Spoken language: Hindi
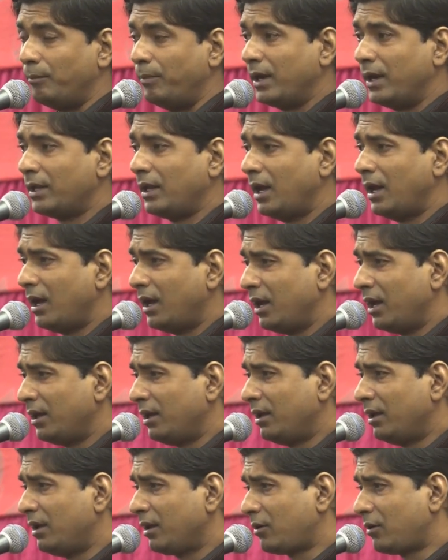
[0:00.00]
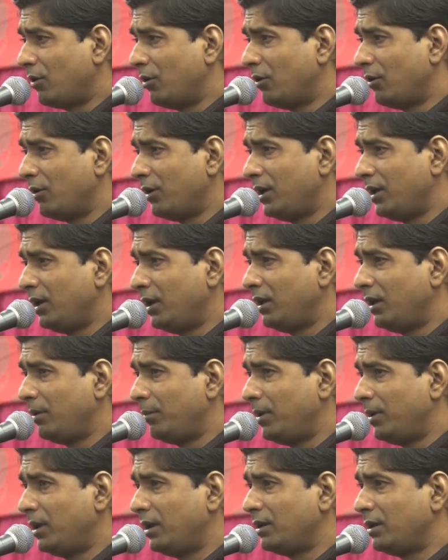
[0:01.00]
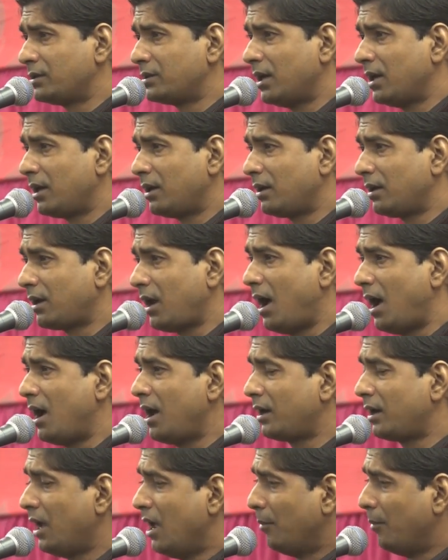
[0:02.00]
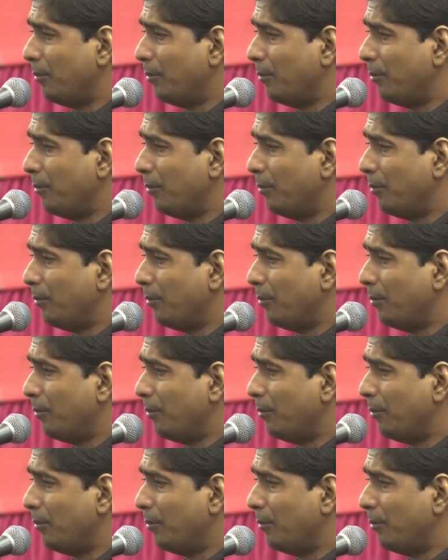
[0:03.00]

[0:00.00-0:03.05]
बनाए कोई भी सरकार